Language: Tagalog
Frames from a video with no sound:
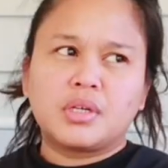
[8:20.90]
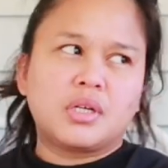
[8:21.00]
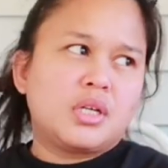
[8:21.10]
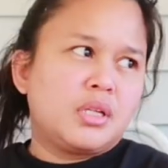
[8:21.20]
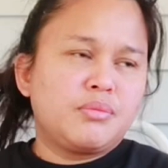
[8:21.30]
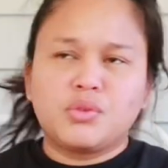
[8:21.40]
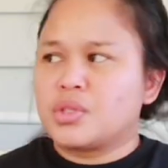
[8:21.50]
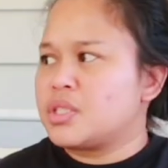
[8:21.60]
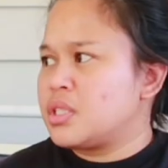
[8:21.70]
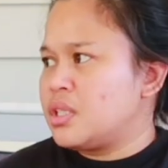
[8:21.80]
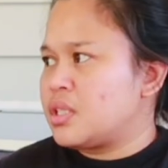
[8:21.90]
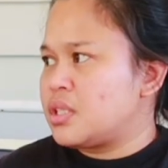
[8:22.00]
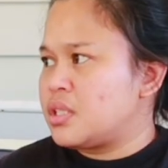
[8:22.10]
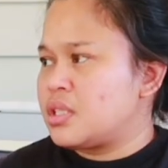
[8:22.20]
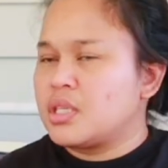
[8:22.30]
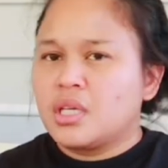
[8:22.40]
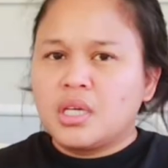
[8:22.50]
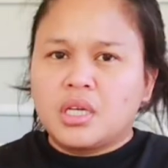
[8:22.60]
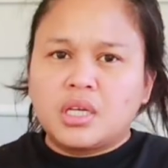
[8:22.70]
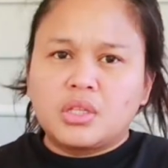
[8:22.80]
Alam nyo kasi, guys.
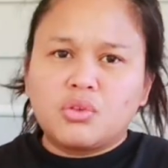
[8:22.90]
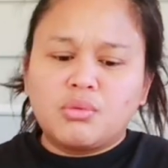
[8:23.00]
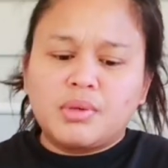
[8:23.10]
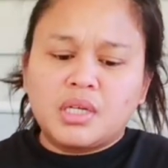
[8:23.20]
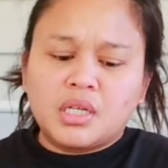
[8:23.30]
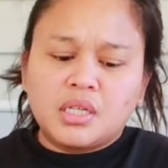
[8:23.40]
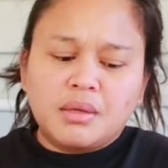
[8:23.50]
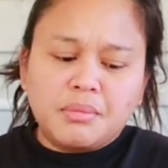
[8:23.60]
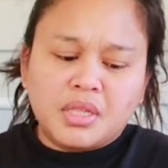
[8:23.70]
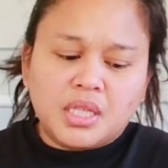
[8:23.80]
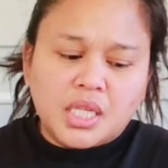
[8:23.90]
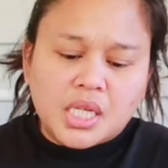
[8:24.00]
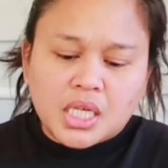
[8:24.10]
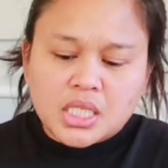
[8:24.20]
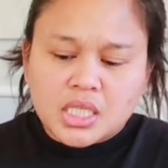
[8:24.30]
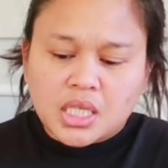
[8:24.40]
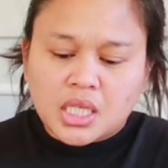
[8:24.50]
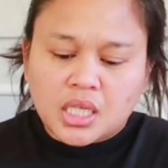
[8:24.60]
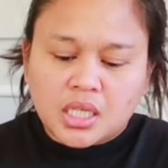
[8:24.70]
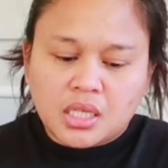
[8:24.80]
Itong mga damit nila kasi,